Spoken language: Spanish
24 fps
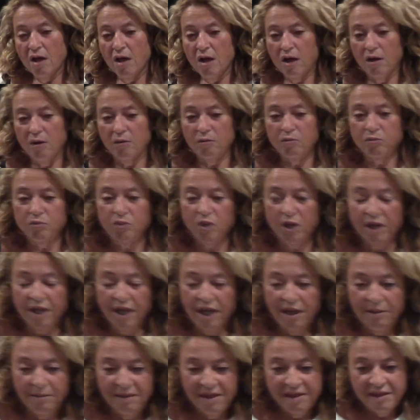Ah, porque
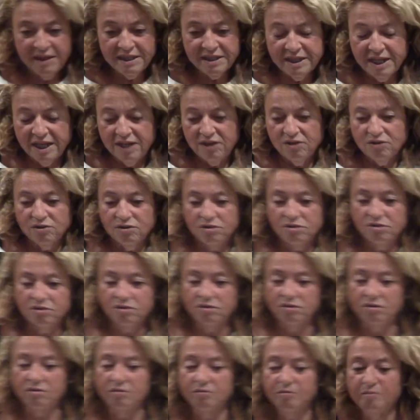hay veces que no
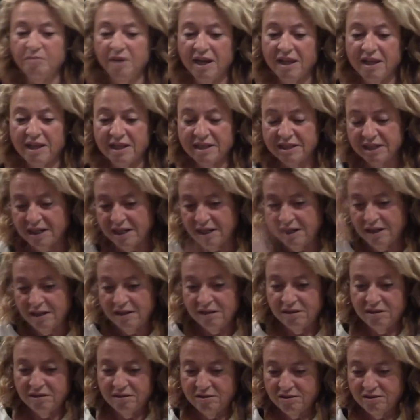pierdes el...